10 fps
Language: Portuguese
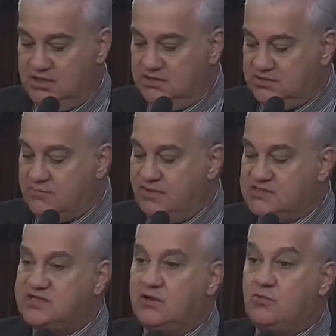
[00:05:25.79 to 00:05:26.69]
também
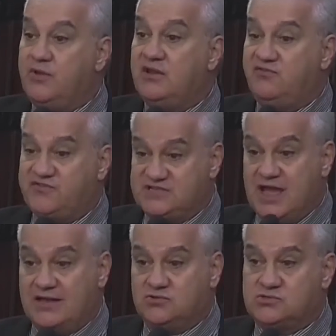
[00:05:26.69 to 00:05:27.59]
serão
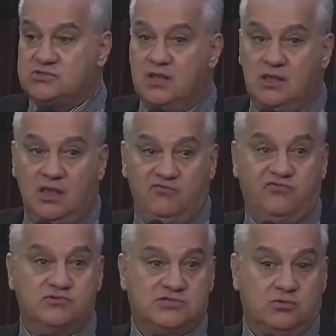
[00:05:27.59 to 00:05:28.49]
beneficiados em
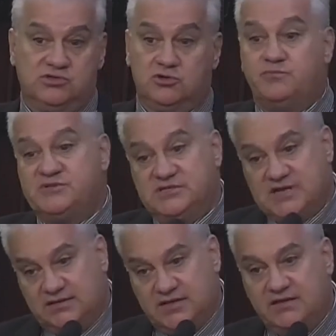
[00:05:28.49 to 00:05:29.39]
função de não
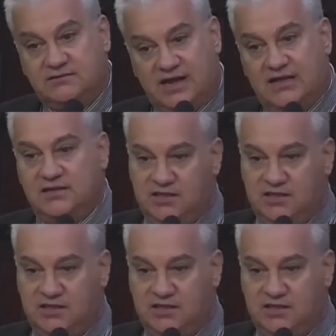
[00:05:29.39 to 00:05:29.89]
precisar da entrada,